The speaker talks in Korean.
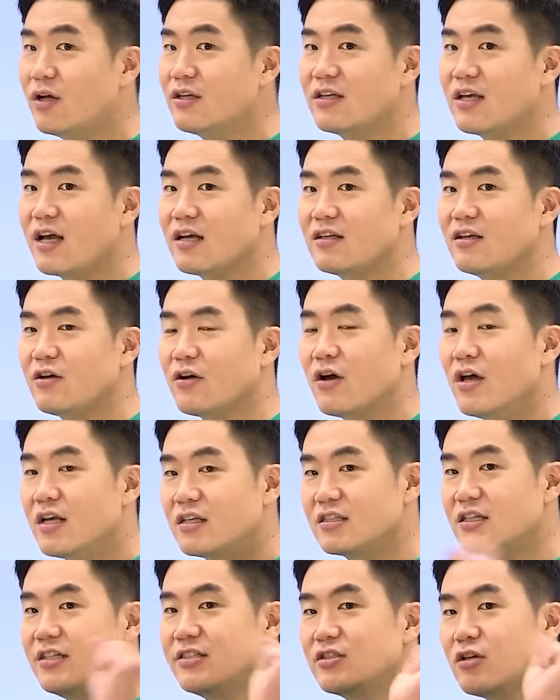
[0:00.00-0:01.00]
하는 게 아니에요.
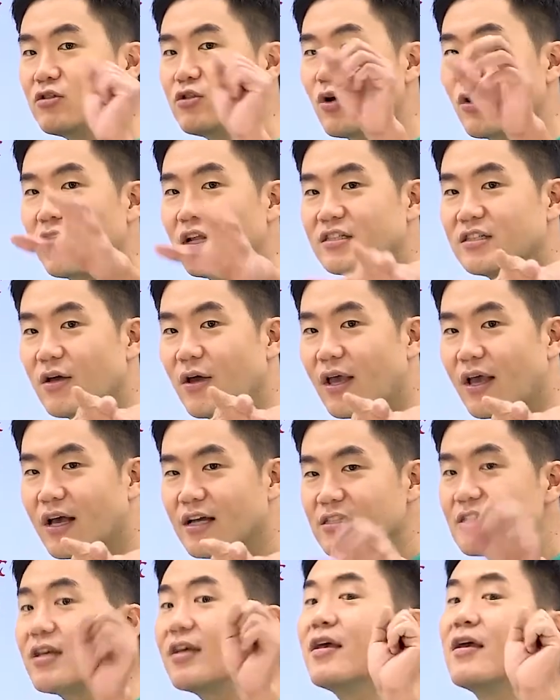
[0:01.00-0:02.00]
질서정연한
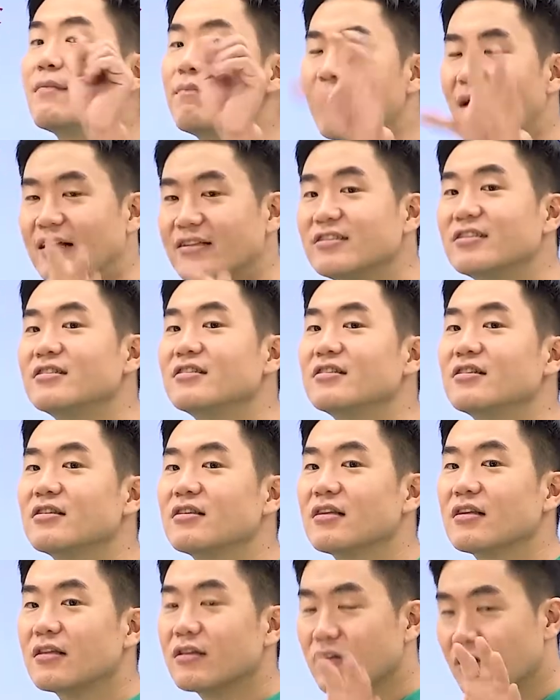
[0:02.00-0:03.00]
사회까지
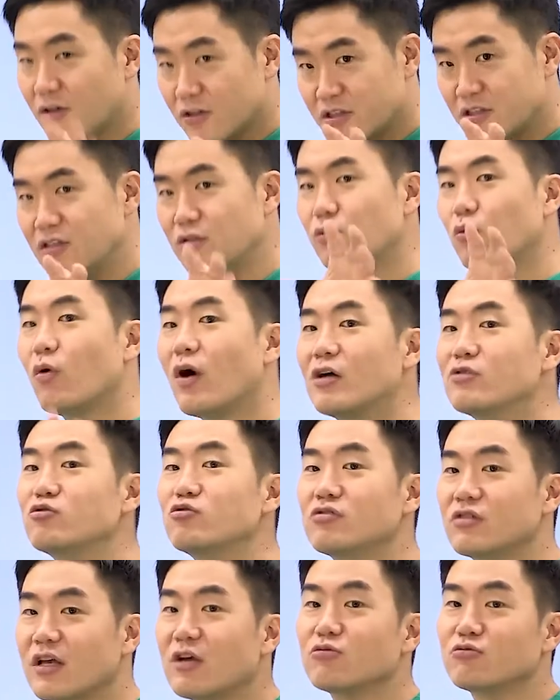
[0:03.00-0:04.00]
만드는 것을
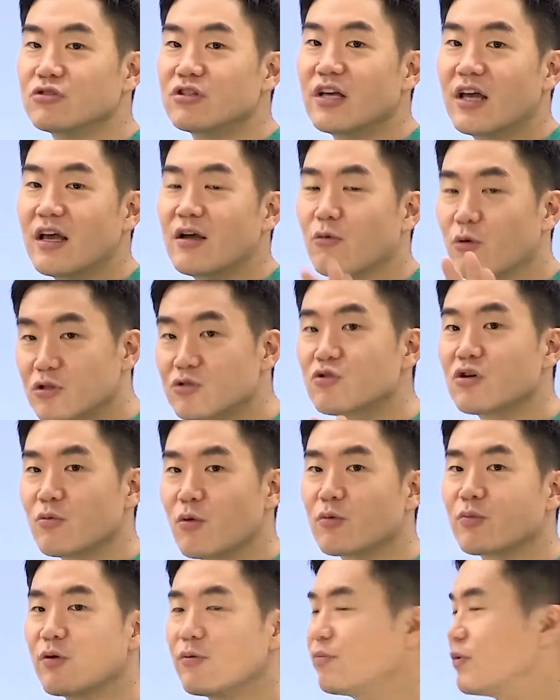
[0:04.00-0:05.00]
도와주는 게 우리의 원조의
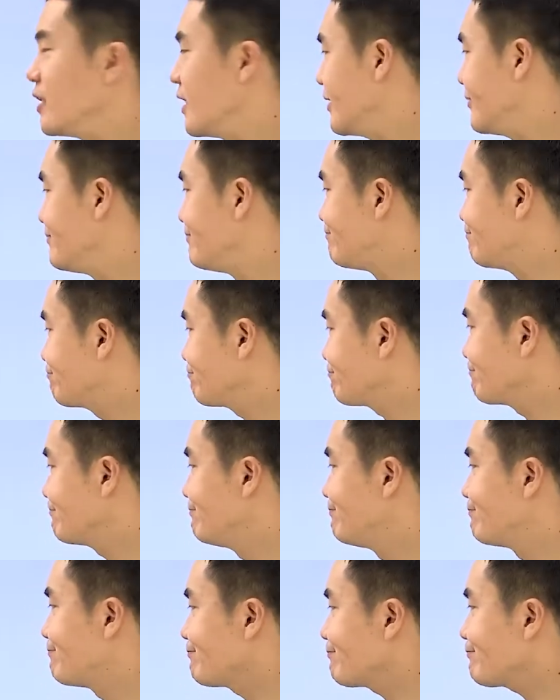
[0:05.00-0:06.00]
목표입니다.
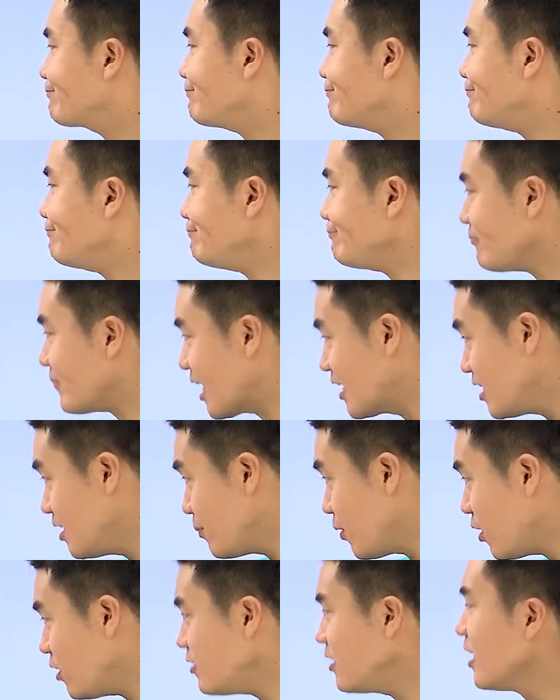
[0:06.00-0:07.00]

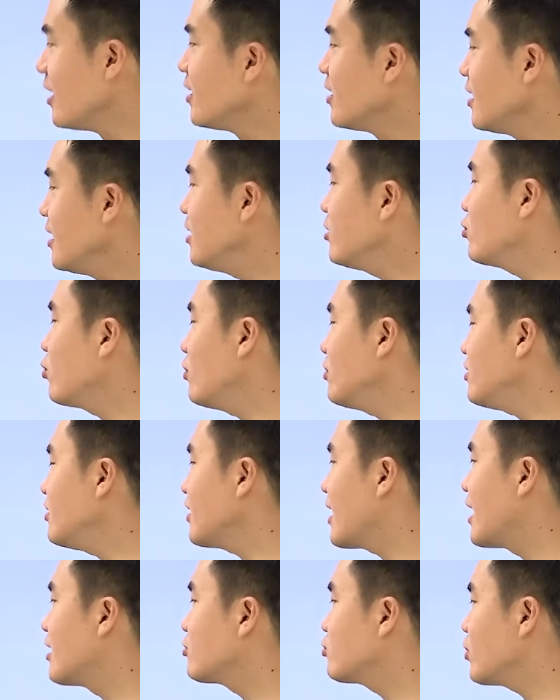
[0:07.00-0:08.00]
2번, 인권을
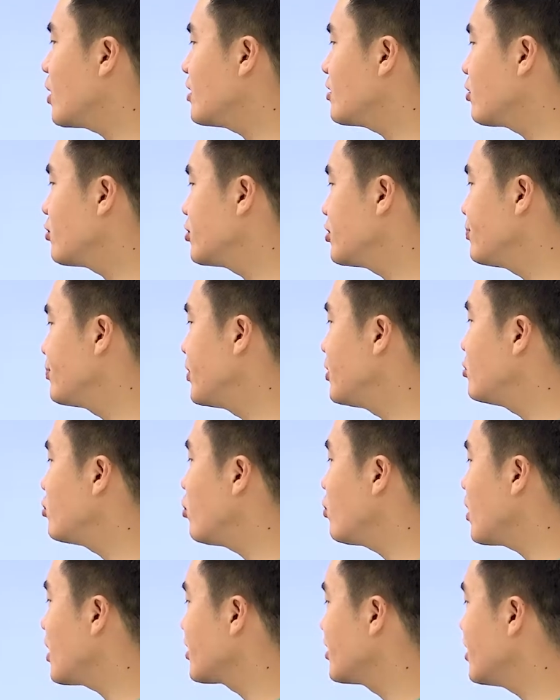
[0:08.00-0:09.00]
강조하는 것은 빈곤과